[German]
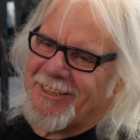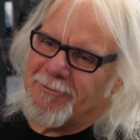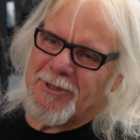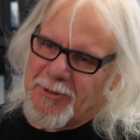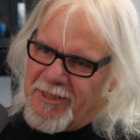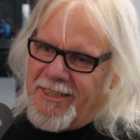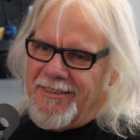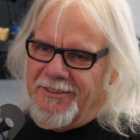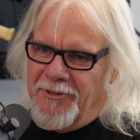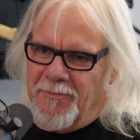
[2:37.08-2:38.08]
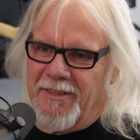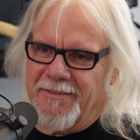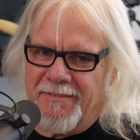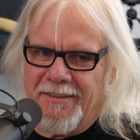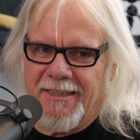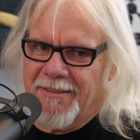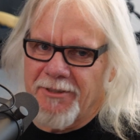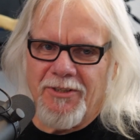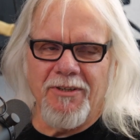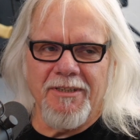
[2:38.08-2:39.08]
ich komme aus Stuttgart, das hört ja. man
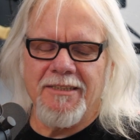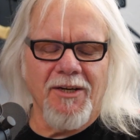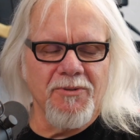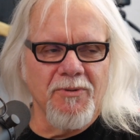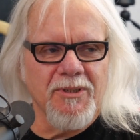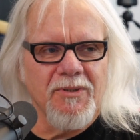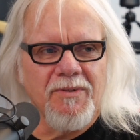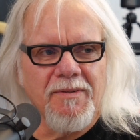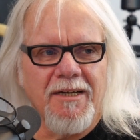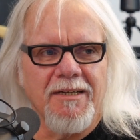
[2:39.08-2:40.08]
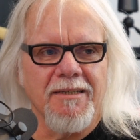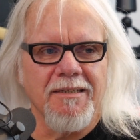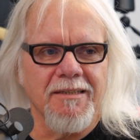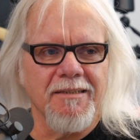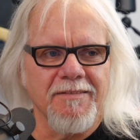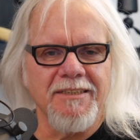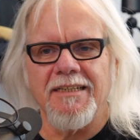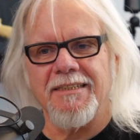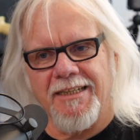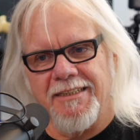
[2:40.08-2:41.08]
immer noch, ist auch gut so wir
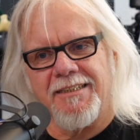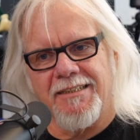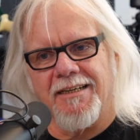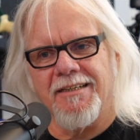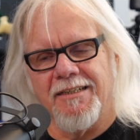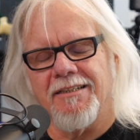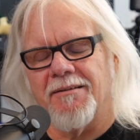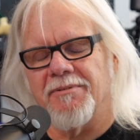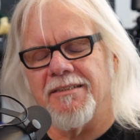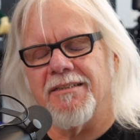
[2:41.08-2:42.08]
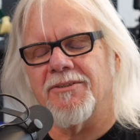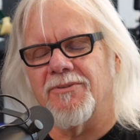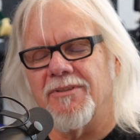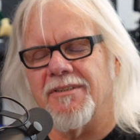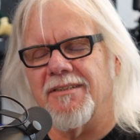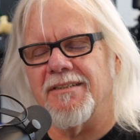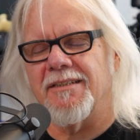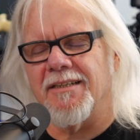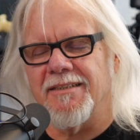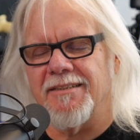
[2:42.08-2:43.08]
sind jetzt 30 Jahre her, aber es ist gut,
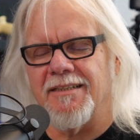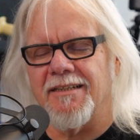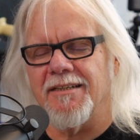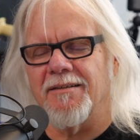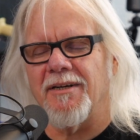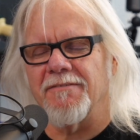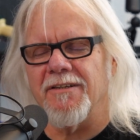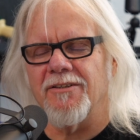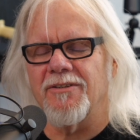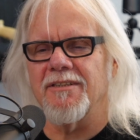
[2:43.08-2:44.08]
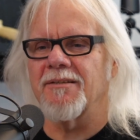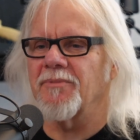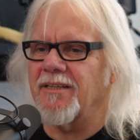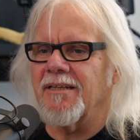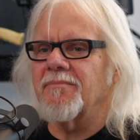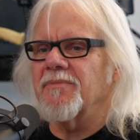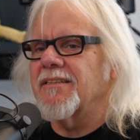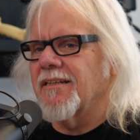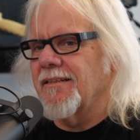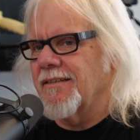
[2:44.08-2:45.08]
diese 30 Jahre, am Anfang konnte ich mich nicht
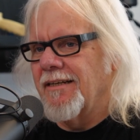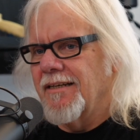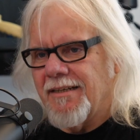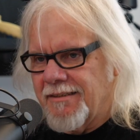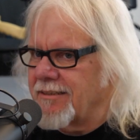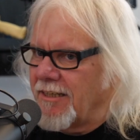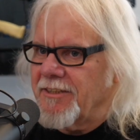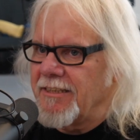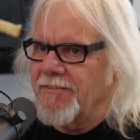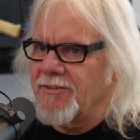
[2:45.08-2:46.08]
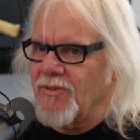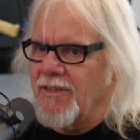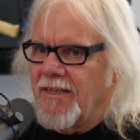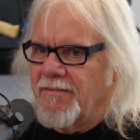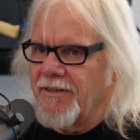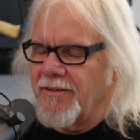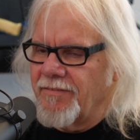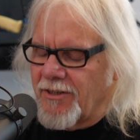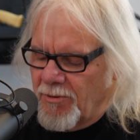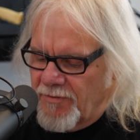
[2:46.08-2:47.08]
mitteilen. Es ist definitiv so.
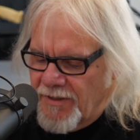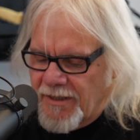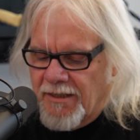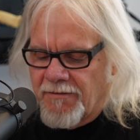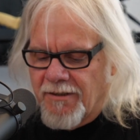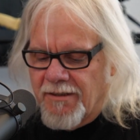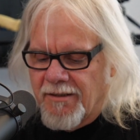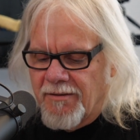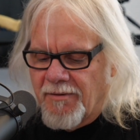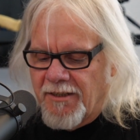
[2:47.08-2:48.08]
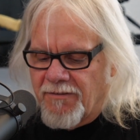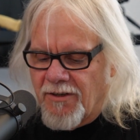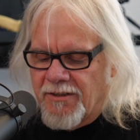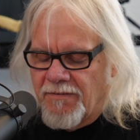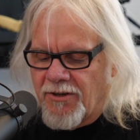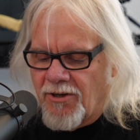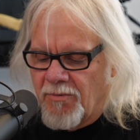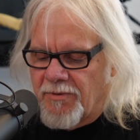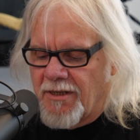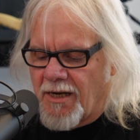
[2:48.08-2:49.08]
Wir, wir kommen wirklich, äh, meine Frau und ich, wir
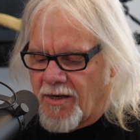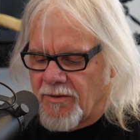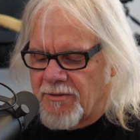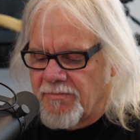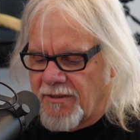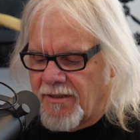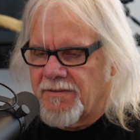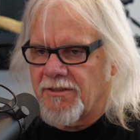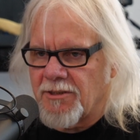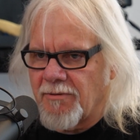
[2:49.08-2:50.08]
kommen aus dem tiefsten